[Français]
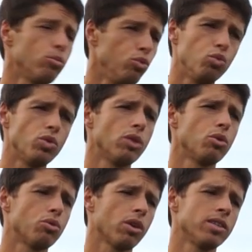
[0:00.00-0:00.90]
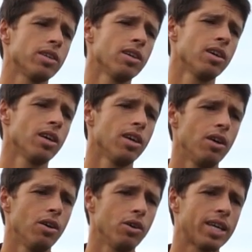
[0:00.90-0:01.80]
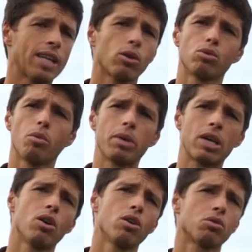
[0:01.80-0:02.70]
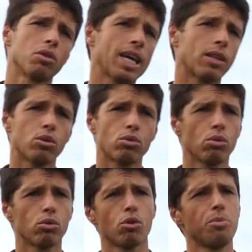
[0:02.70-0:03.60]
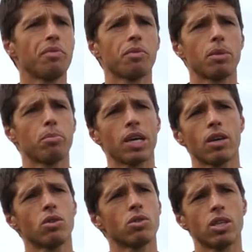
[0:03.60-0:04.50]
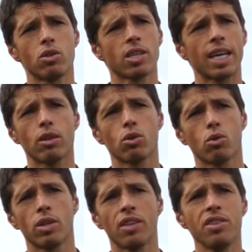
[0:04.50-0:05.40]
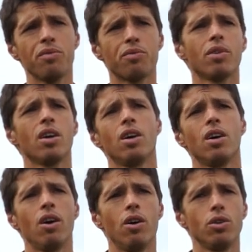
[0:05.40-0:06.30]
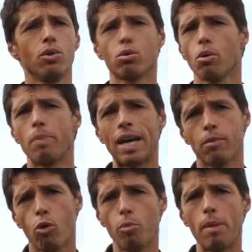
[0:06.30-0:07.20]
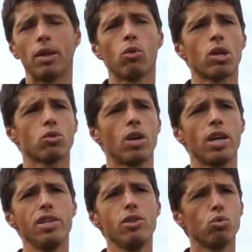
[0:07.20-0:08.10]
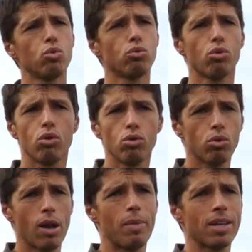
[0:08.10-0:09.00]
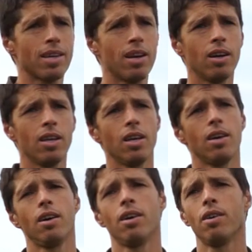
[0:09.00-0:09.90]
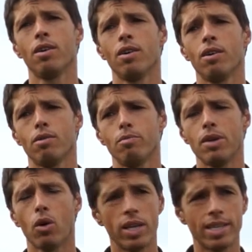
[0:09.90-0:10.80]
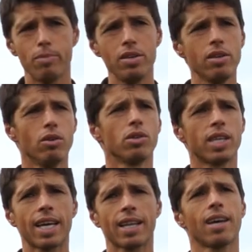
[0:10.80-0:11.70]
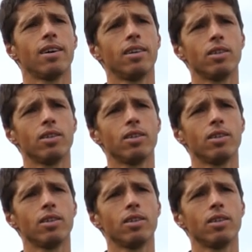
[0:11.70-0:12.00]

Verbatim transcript: une douzaine de cerisiers, euh, quatre sont précoces, quatre sont semi-précoces et quatre sont tardifs. Euh, ils ne sont pas au même endroit sur la ligne ou sur, euh, la parcelle. mais on les a mis, ces quatre